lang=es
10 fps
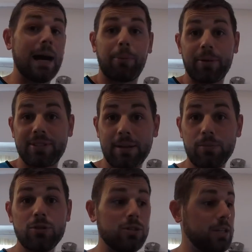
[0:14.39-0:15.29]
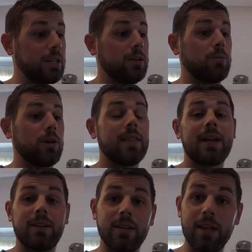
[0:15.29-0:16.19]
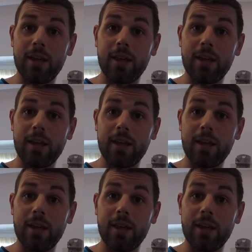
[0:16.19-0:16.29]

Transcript: aprovechamos y como quedan